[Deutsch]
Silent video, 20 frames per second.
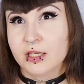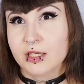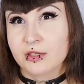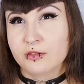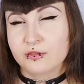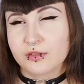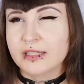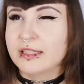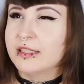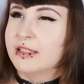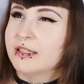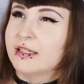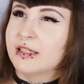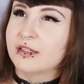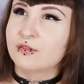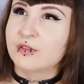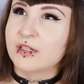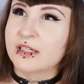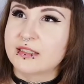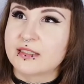verlinken geht
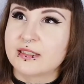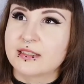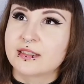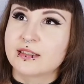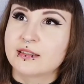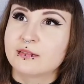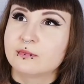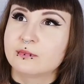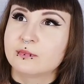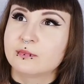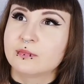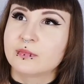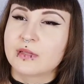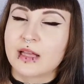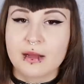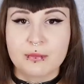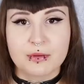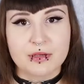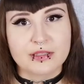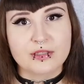vielleicht nicht,
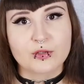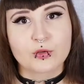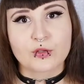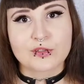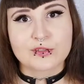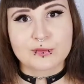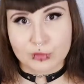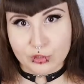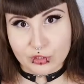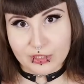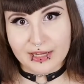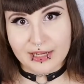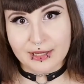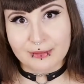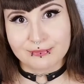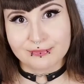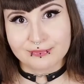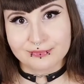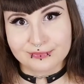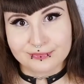aber ihr könnt es
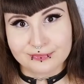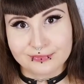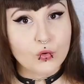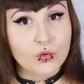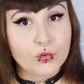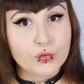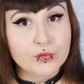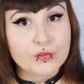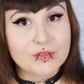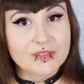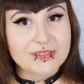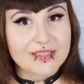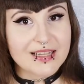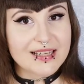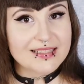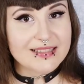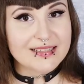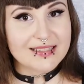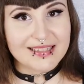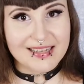beschreiben. Und
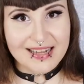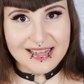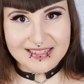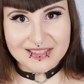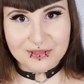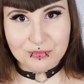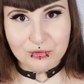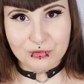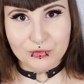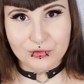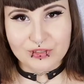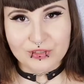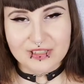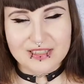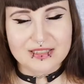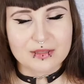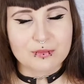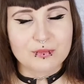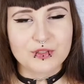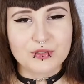das letzte Produkt,
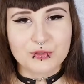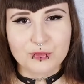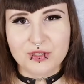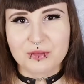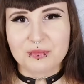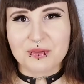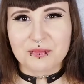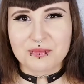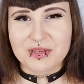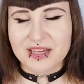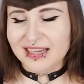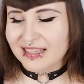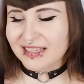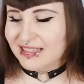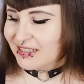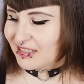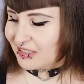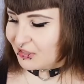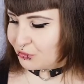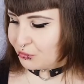das im Juli bei mir
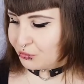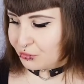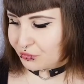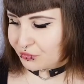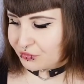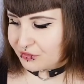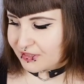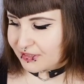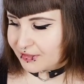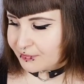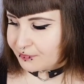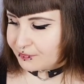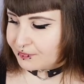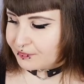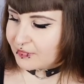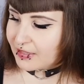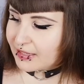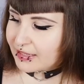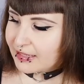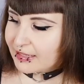einziehen durfte,
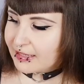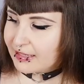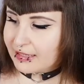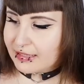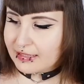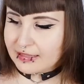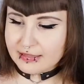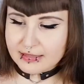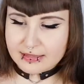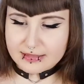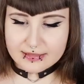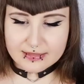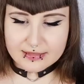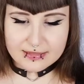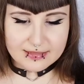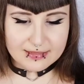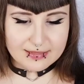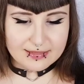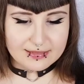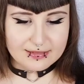
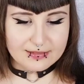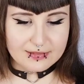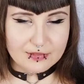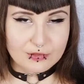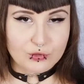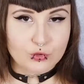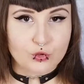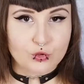ist